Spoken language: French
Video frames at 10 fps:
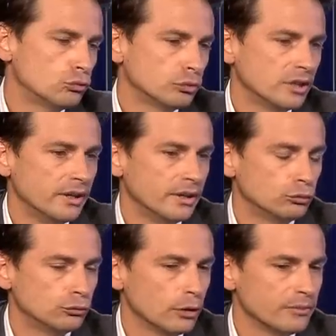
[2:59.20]
toutes
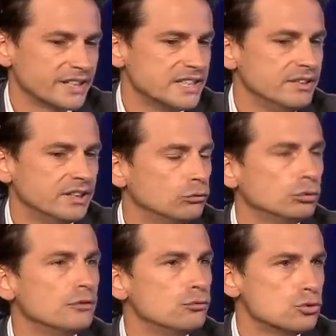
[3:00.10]
les, toutes formes d'activités,
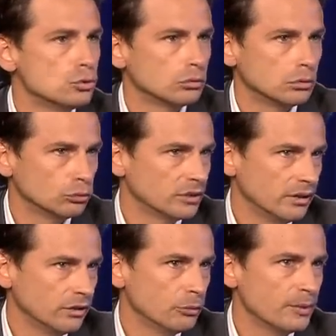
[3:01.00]
toutes les fusions, euh, toutes
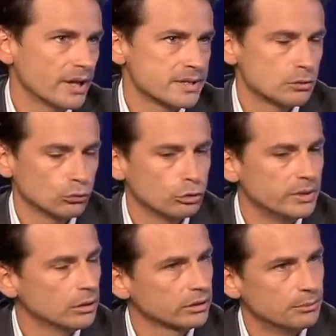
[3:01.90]
les opérations de haut
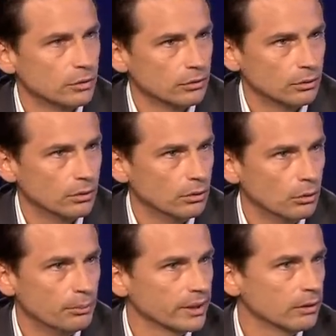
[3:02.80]
de bilan qui peuvent
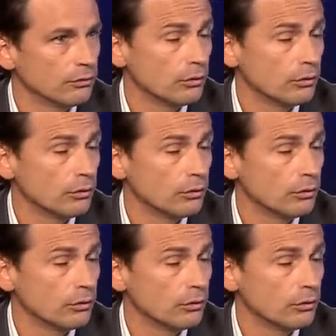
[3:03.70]
euh, opérer en